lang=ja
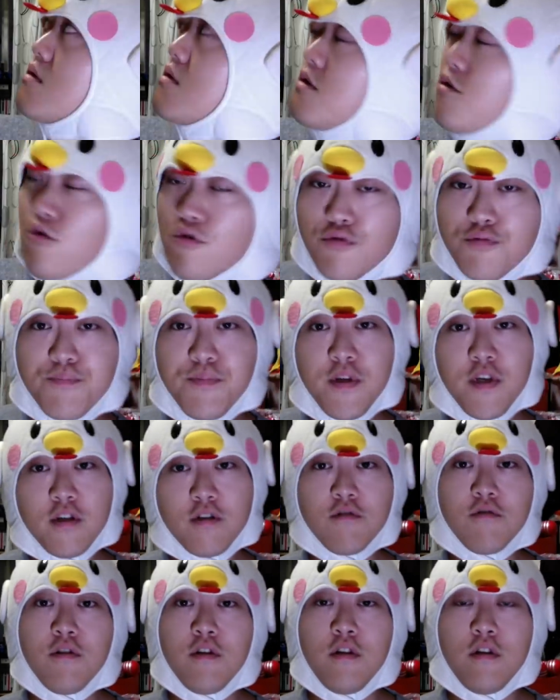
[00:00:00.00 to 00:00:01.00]
で、
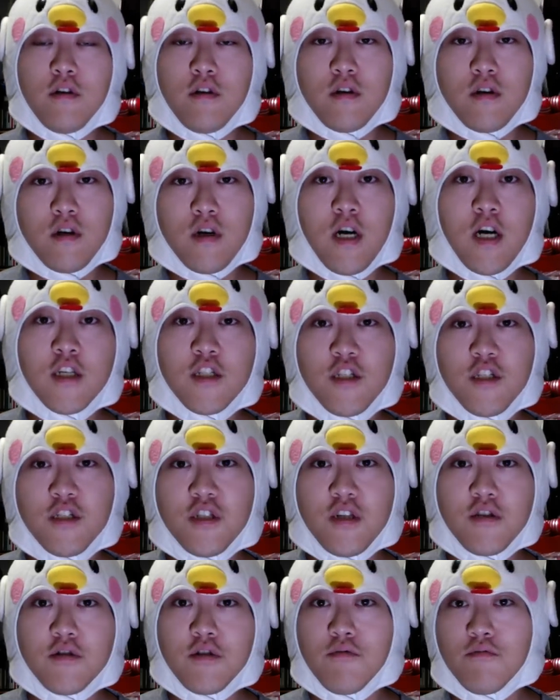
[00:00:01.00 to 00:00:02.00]
オフピークに開始し
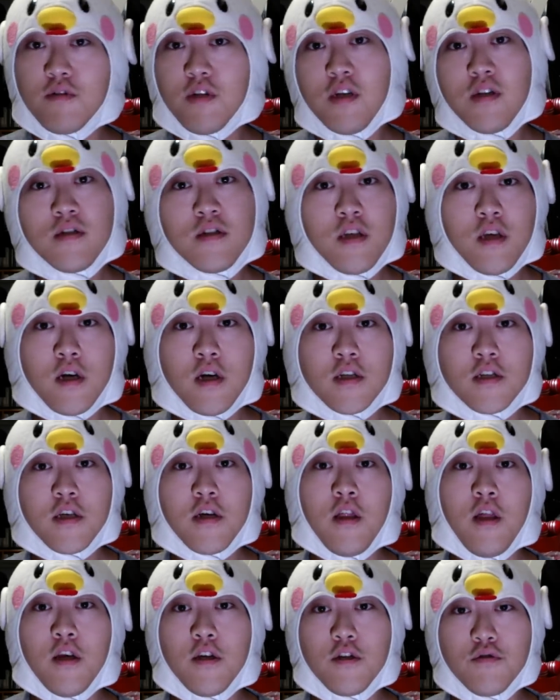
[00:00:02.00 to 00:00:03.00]
たとしても全然稼
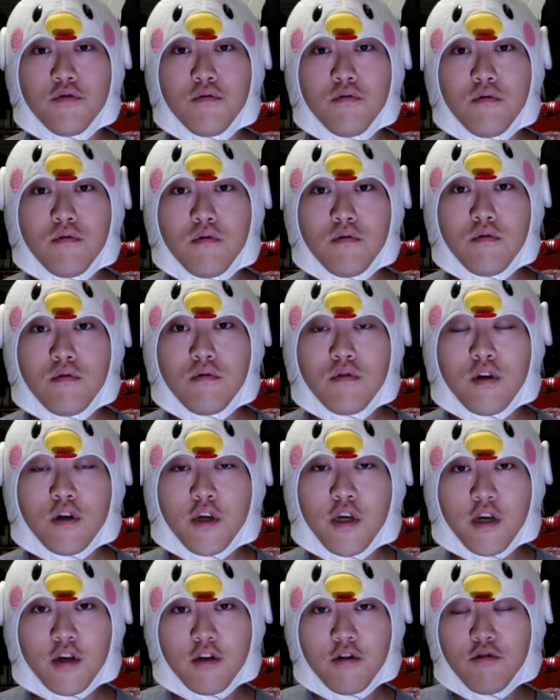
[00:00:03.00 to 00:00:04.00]
げないでしょだから
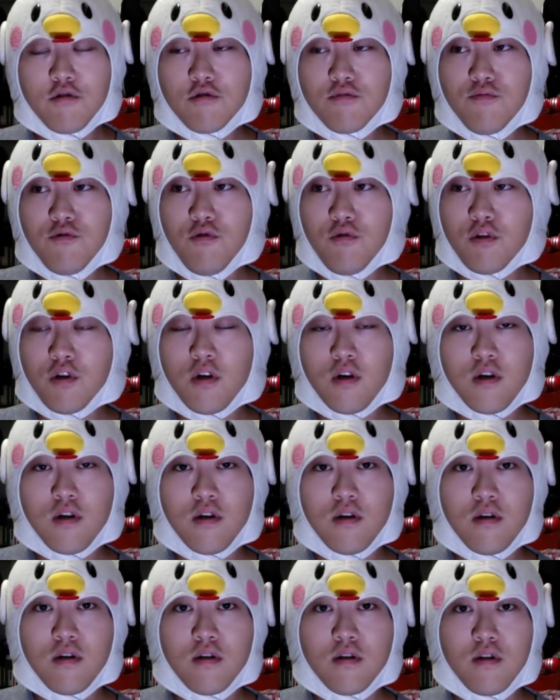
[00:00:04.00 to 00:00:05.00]
結局もう、
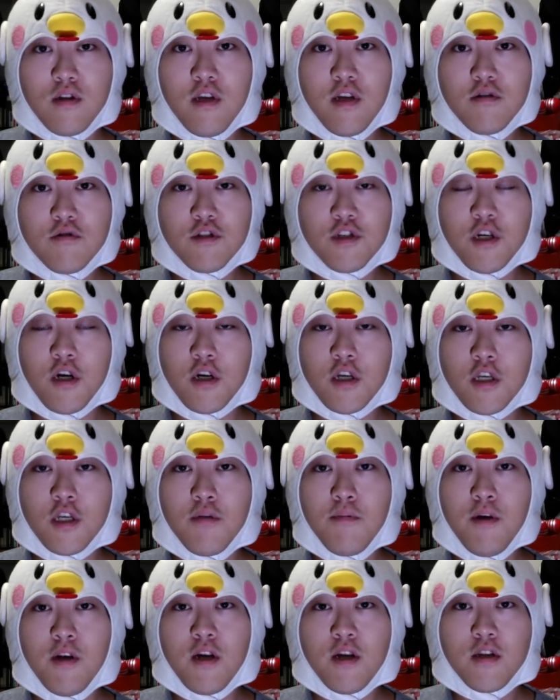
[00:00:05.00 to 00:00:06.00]
出る時間決
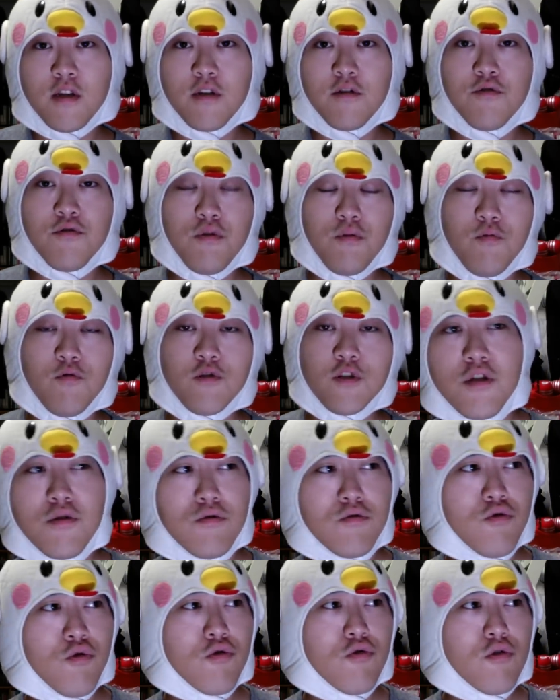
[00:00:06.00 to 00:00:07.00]
められてるようなもんだよ。
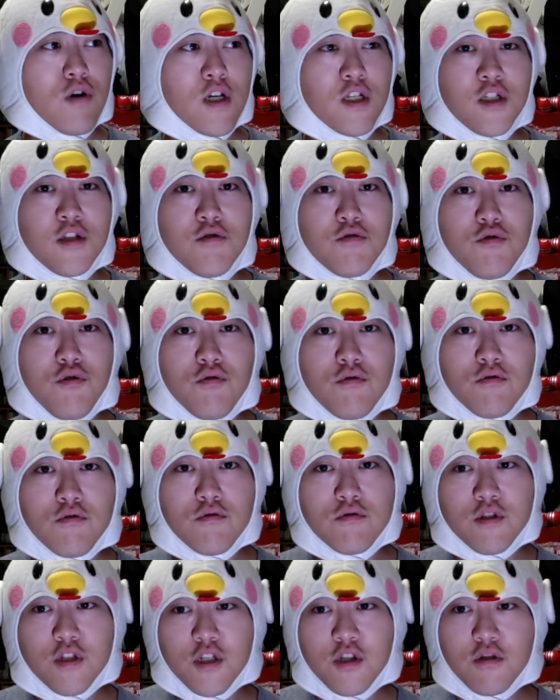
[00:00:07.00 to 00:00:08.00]
どこが自由どんど
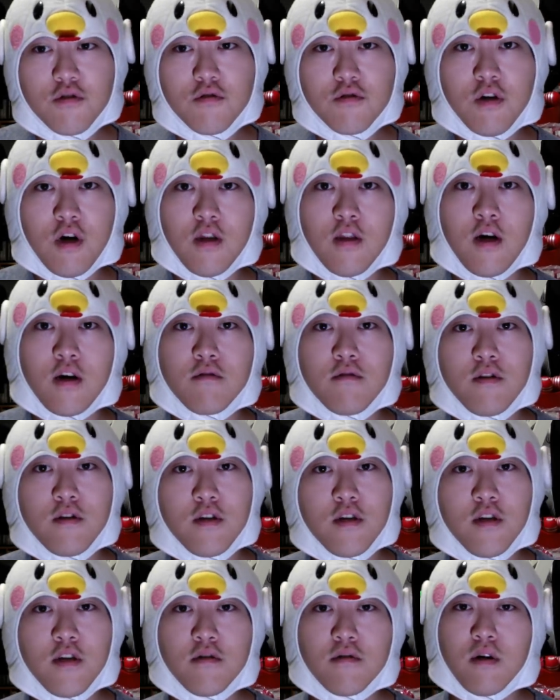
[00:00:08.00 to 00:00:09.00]
ん自由がなくなって
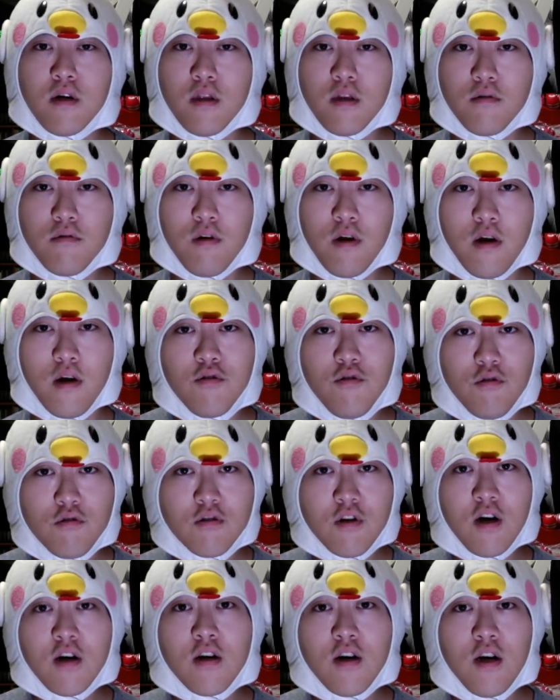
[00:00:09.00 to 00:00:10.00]
きてるからね、これ。よく
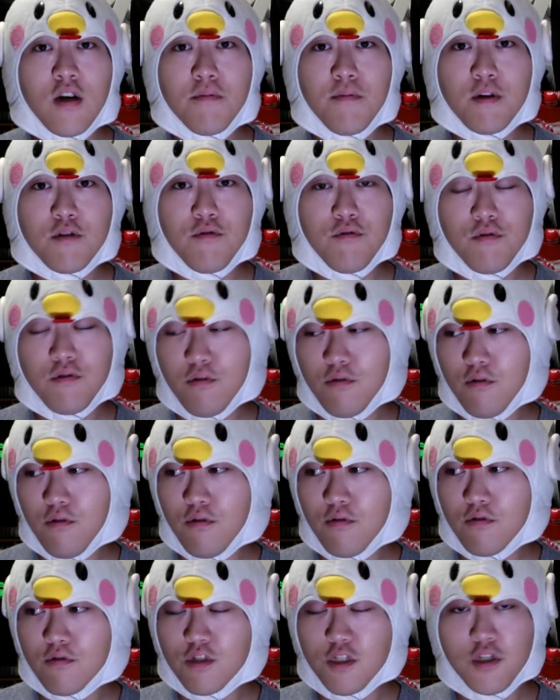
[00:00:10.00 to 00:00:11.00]
考えれば、どんどんど
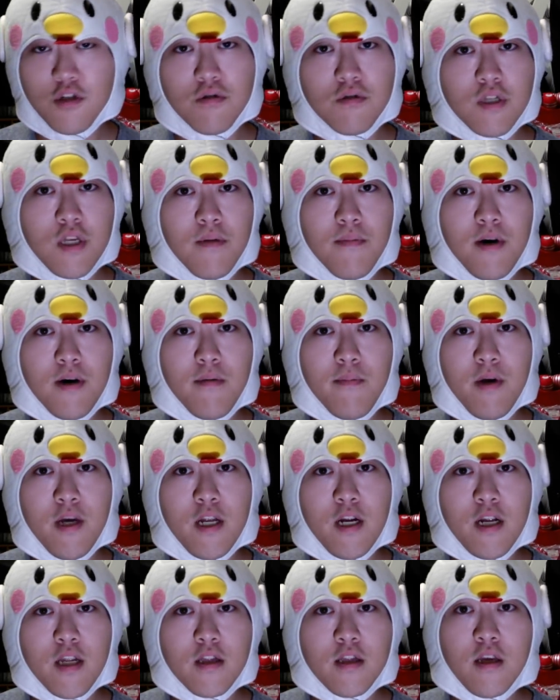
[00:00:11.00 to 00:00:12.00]
んどん自由狭め
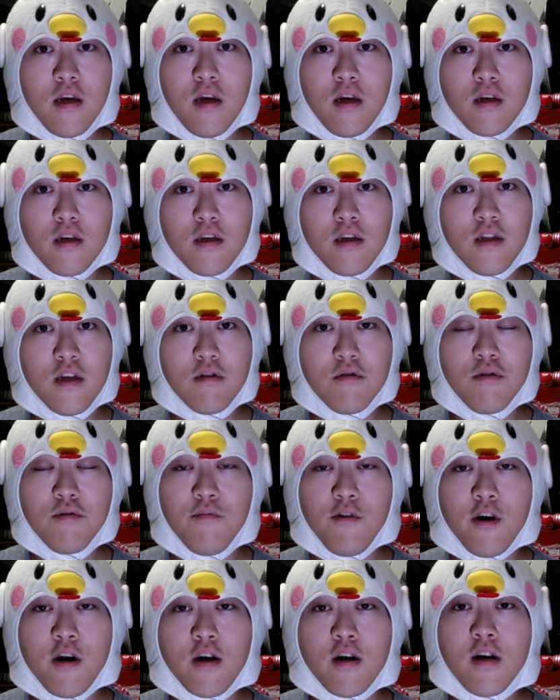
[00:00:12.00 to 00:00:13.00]
られてきてるに
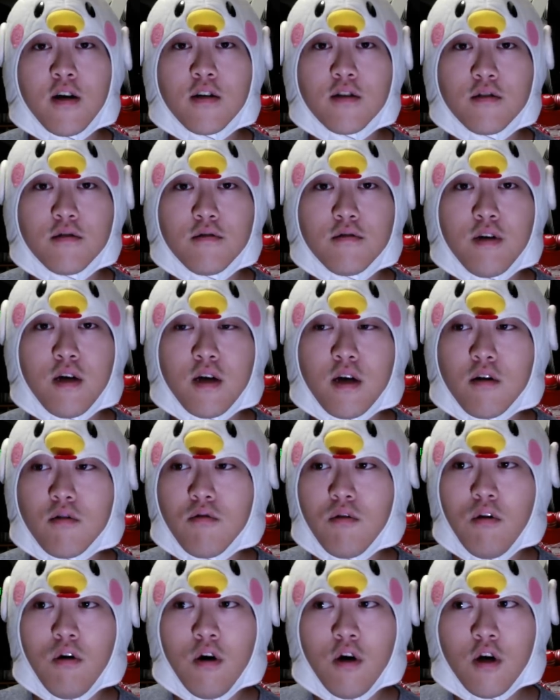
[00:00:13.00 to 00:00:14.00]
もかかわらず、なんか
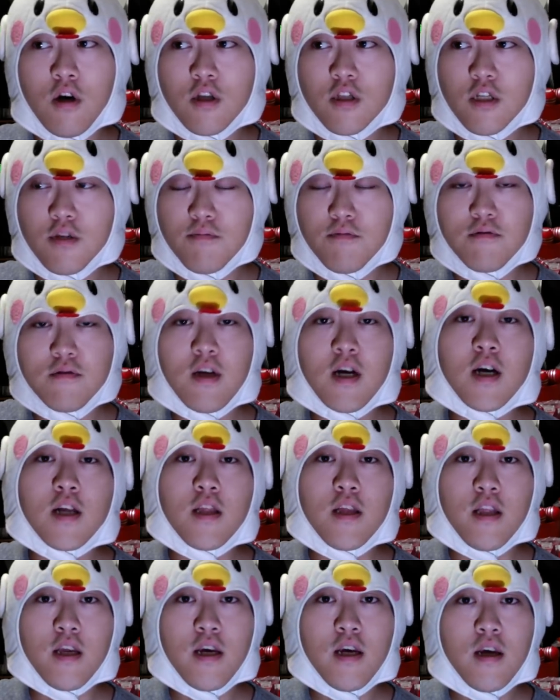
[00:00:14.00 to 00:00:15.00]
こう、自分の中
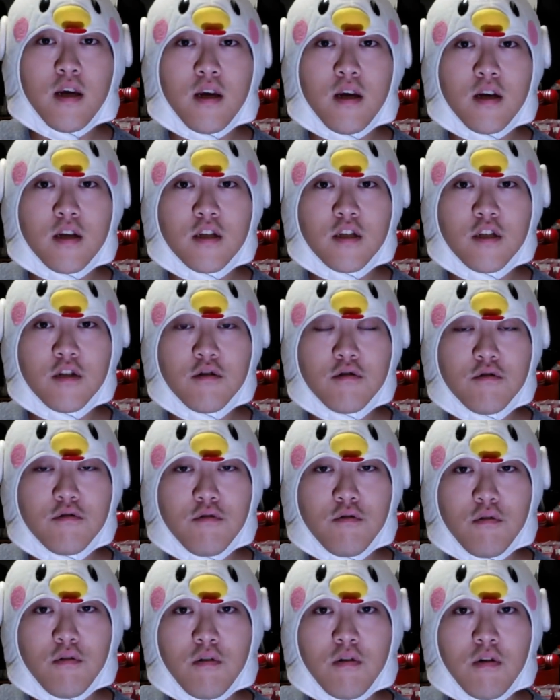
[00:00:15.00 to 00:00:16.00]
でね、自由
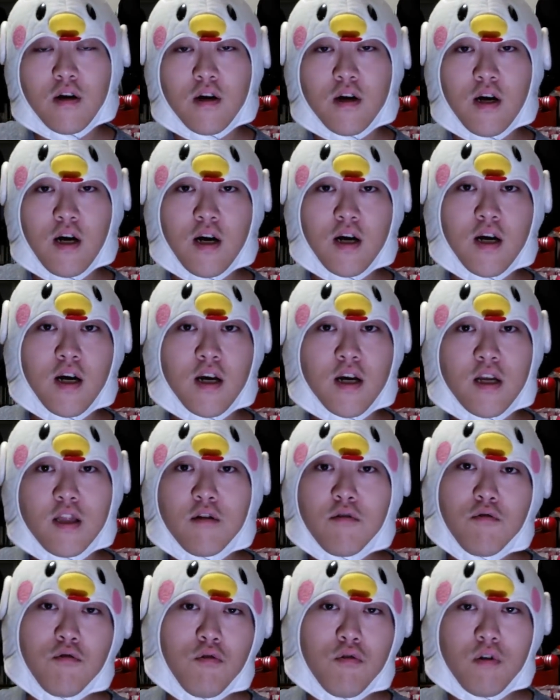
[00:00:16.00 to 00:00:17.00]
の考え
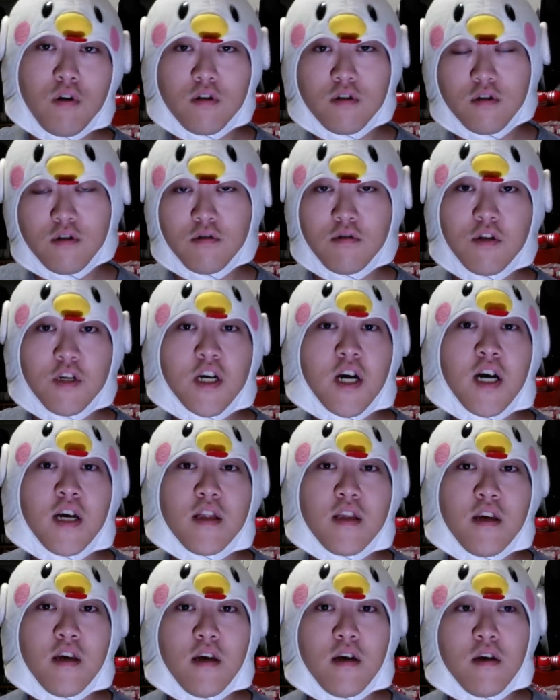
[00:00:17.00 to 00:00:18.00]
方をこう作り変え
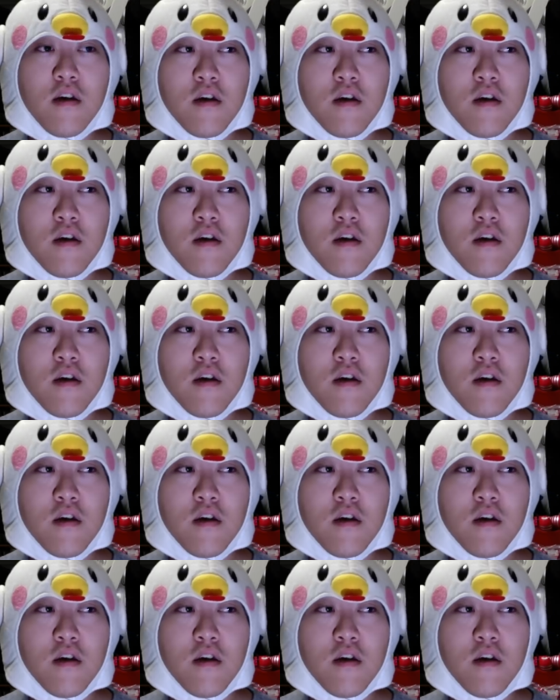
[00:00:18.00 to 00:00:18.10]
て、